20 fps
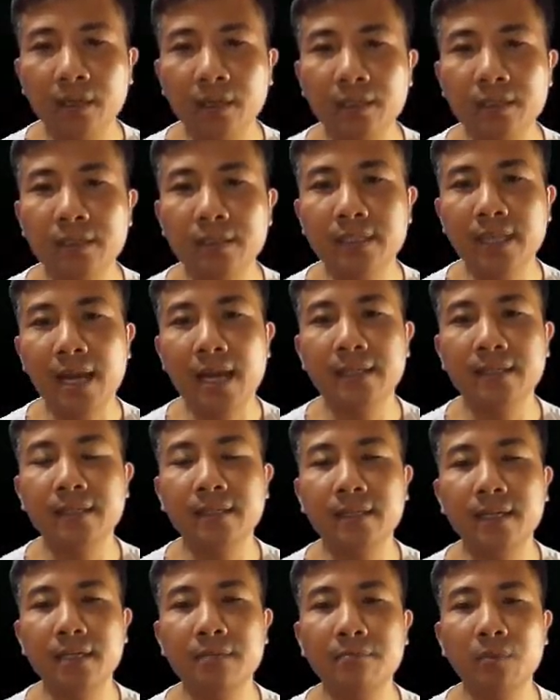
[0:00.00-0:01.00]
Ở nước ta
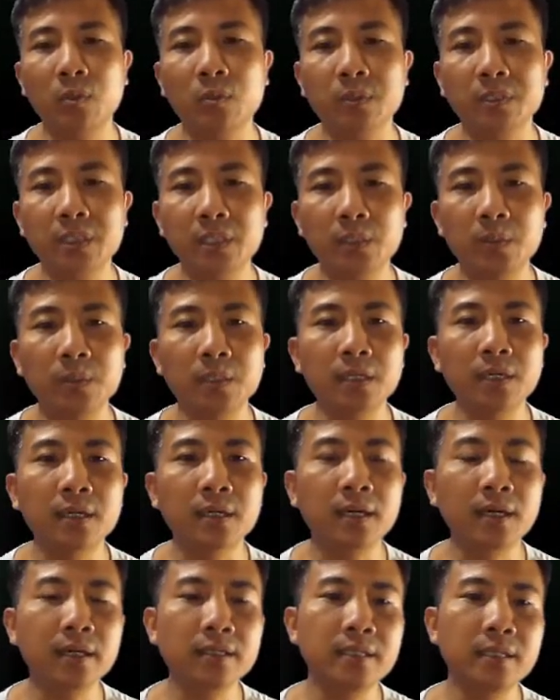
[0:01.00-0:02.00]
thì cây mọc nhiều ở
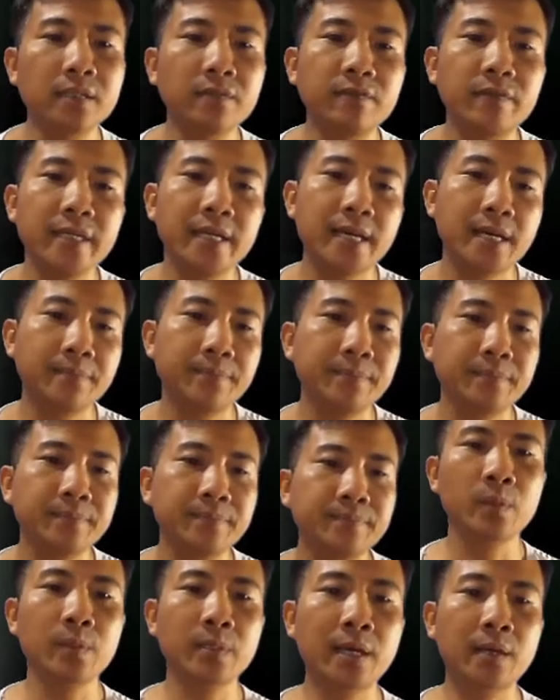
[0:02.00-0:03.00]
các cái tỉnh phía Nam.
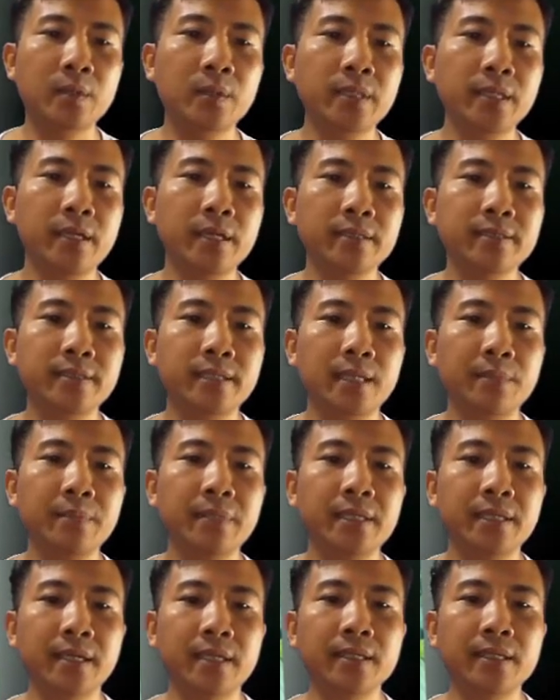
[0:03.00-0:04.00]
Chúng ta có thể là
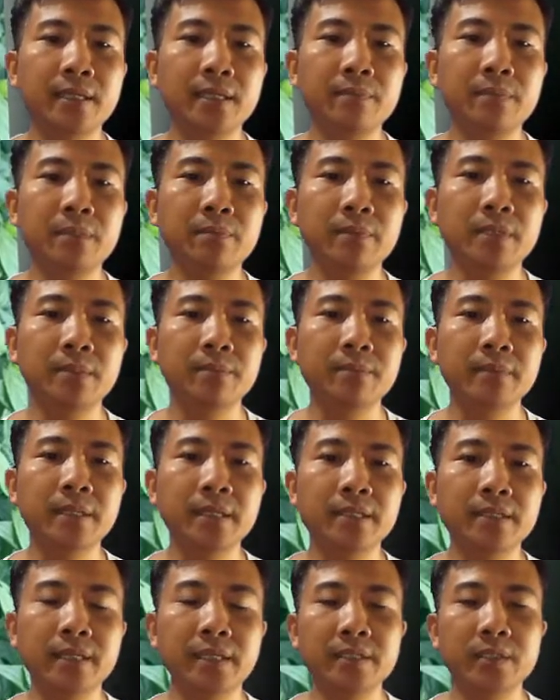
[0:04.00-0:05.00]
xem hình ảnh cây bình bịp
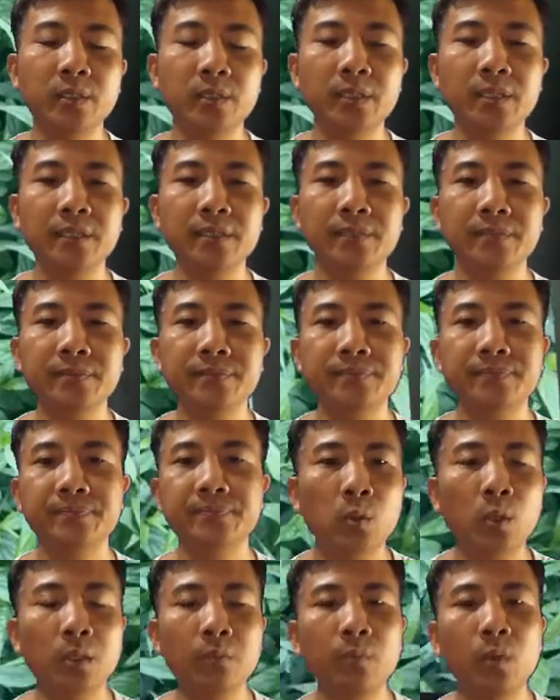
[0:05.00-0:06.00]
để thấy rõ hơn.
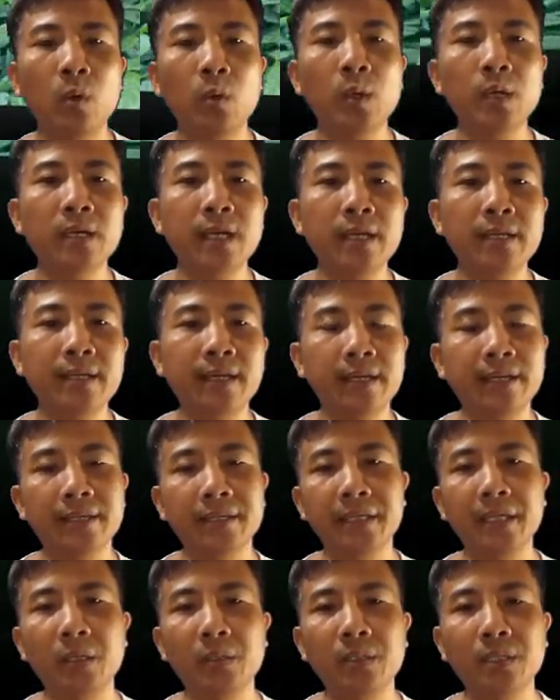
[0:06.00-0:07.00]
Toàn bộ cái cây
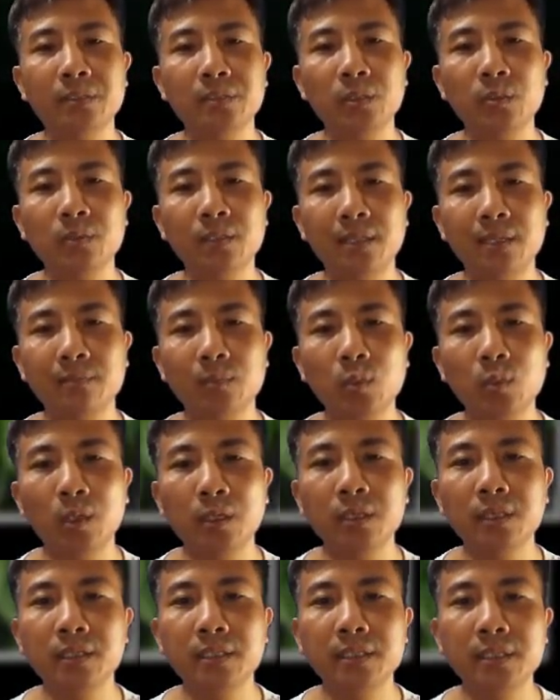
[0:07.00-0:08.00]
này đều được dùng
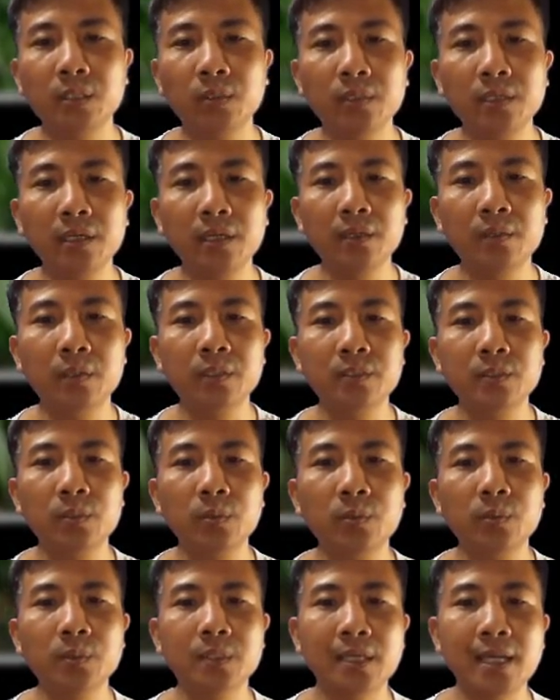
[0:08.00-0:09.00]
thuốc, nhiều nơi còn
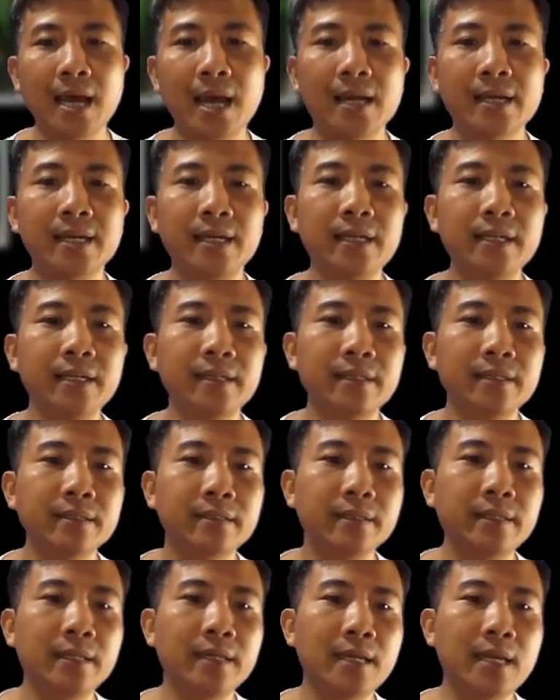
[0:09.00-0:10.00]
dùng lá cây
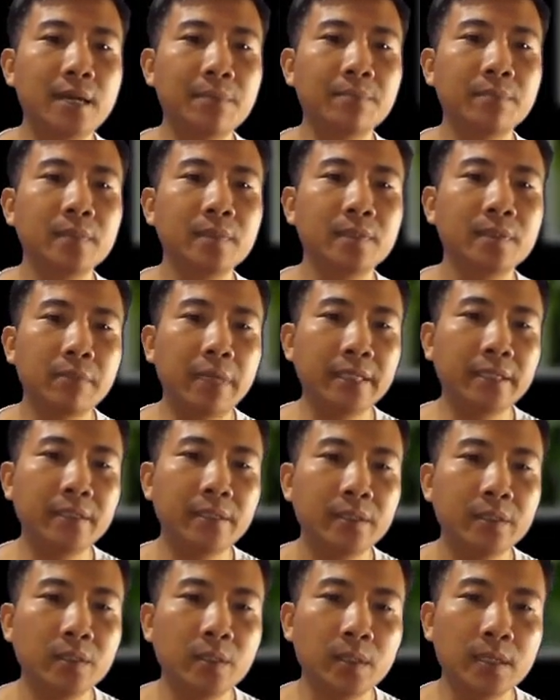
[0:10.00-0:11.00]
để làm
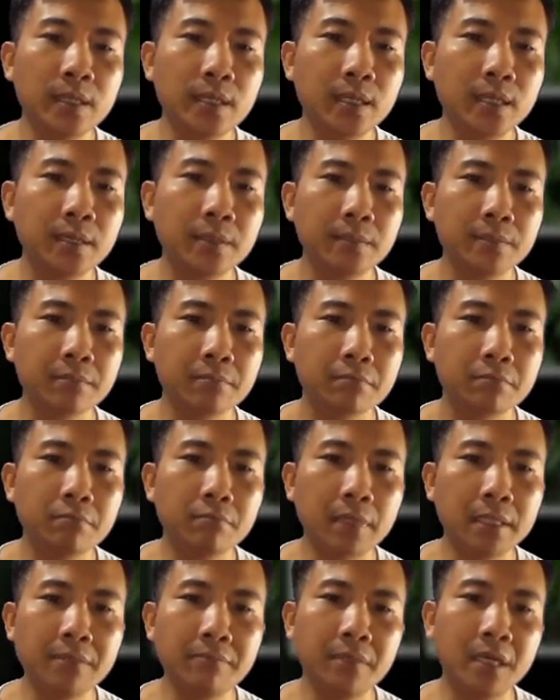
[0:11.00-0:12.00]
bánh gọi là
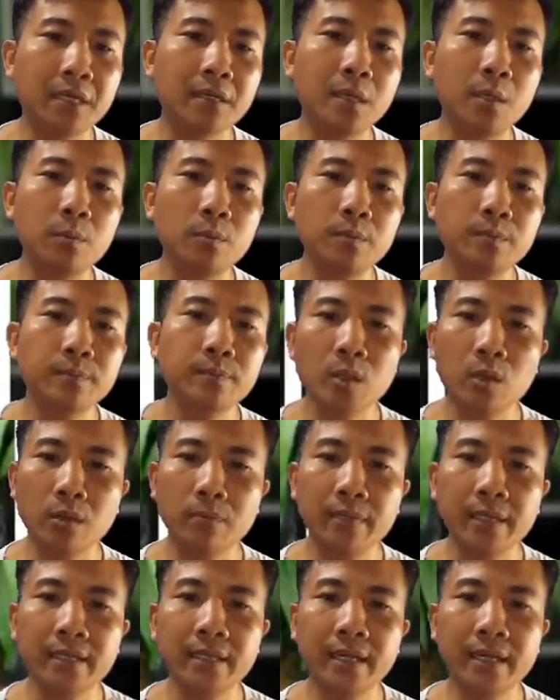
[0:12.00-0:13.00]
bánh máng cộng.
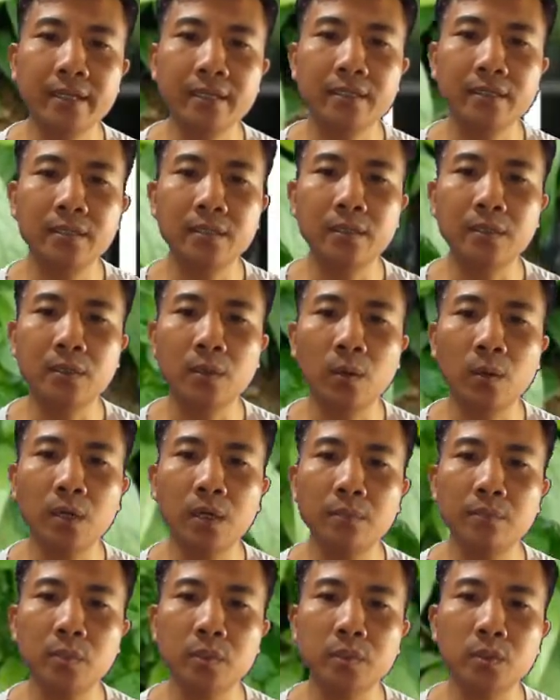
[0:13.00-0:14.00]
Loại bánh này thường có
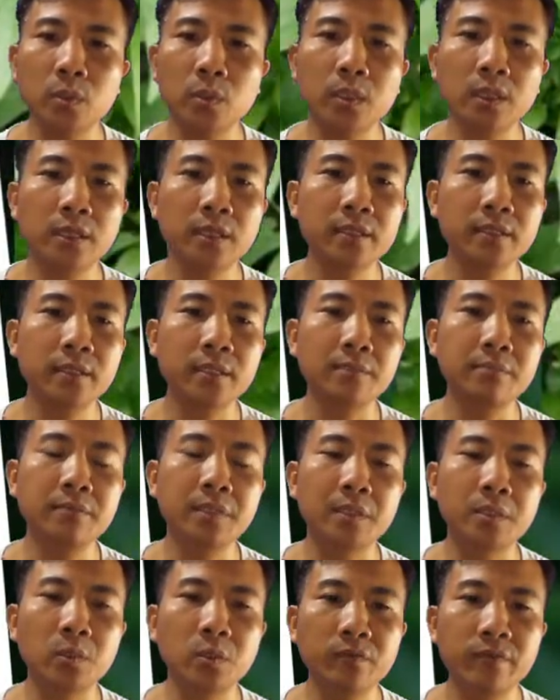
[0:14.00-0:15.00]
ở một số các cái tỉnh
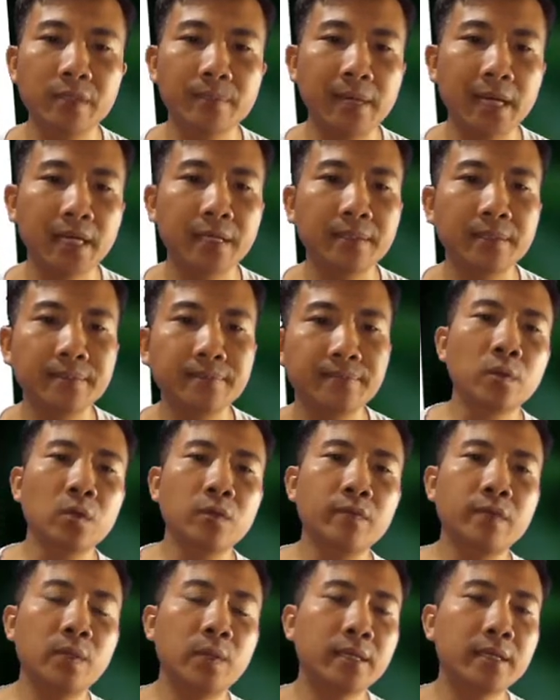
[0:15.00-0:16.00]
miền núi phía Bắc.
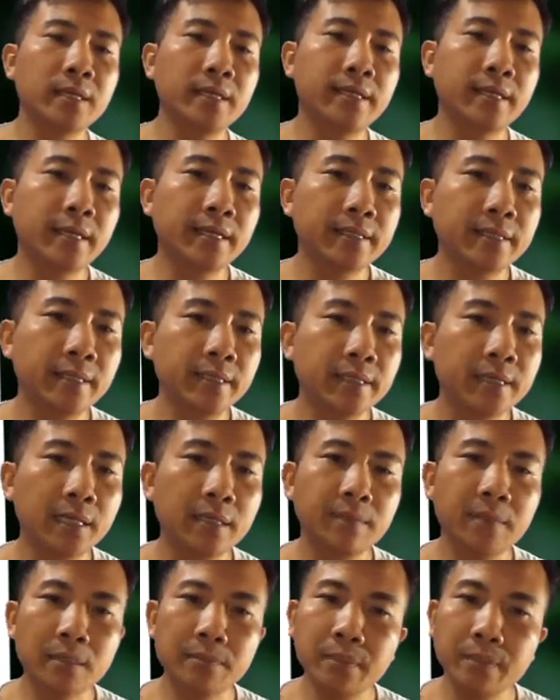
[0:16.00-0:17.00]
Đối với loại cây này thì
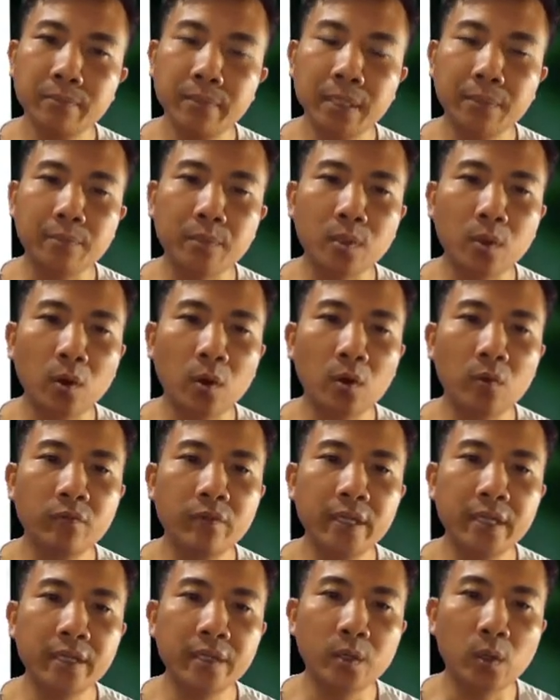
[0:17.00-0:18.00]
cây bền bịp có
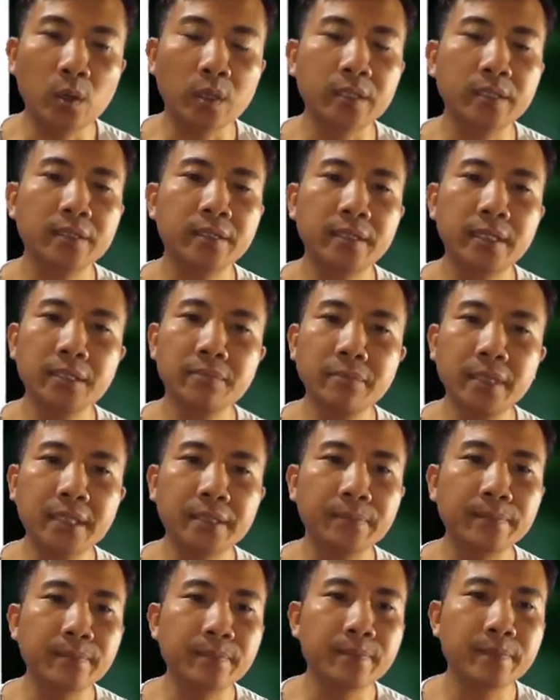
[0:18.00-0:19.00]
vị ngọt tính
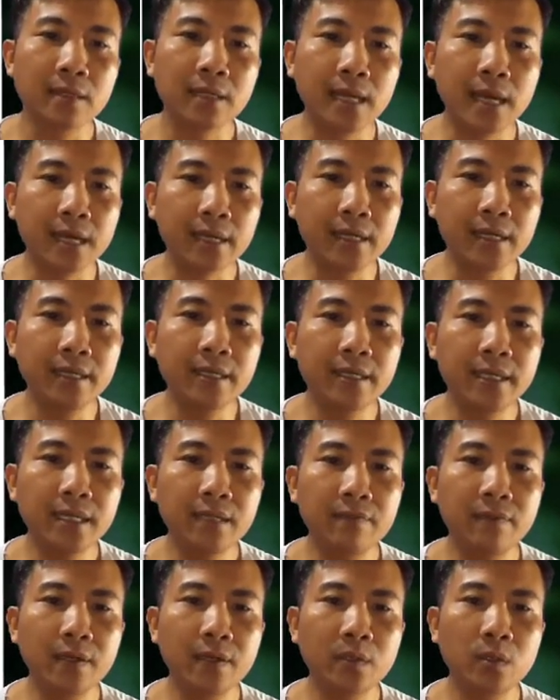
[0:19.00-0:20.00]
bình, lá cây
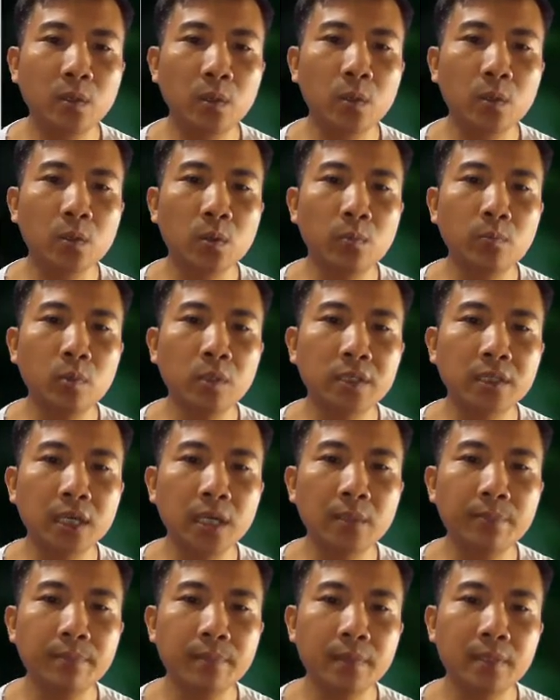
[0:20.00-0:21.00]
khi phơi khô có mùi
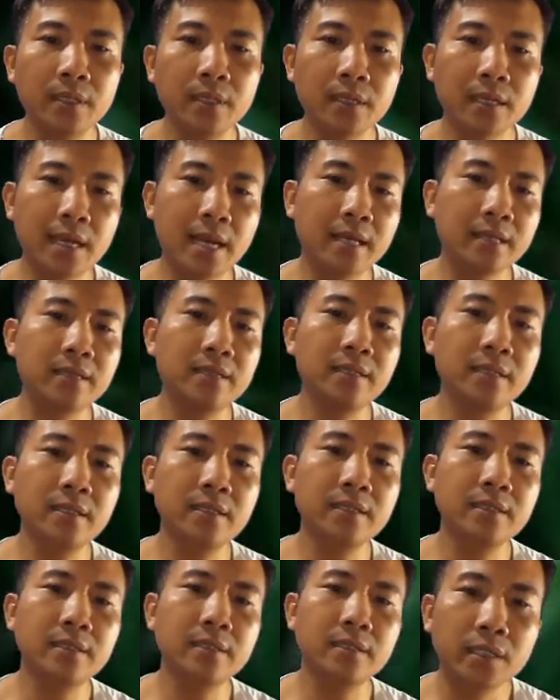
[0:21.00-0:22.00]
thơm, lá
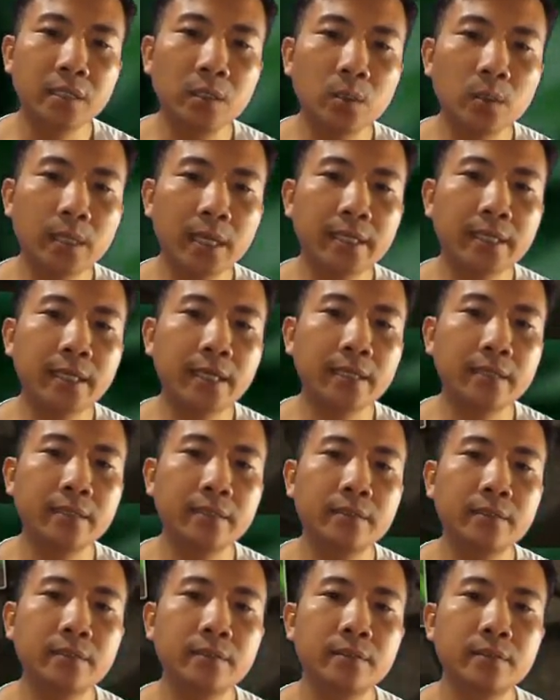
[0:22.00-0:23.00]
tươi nấu canh ăn
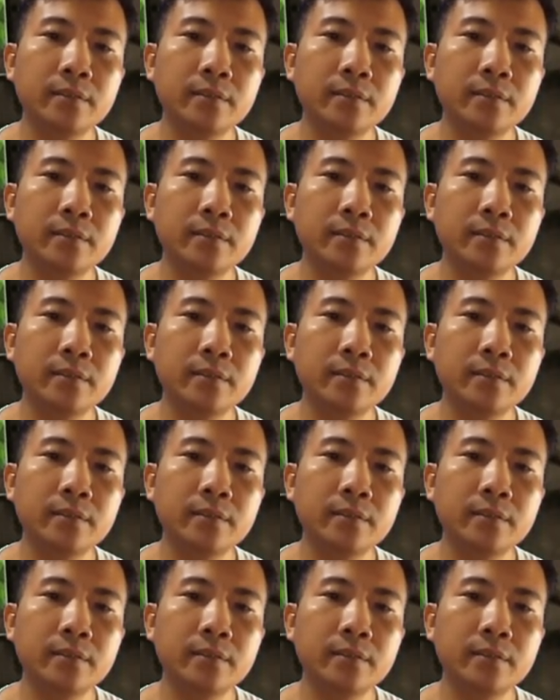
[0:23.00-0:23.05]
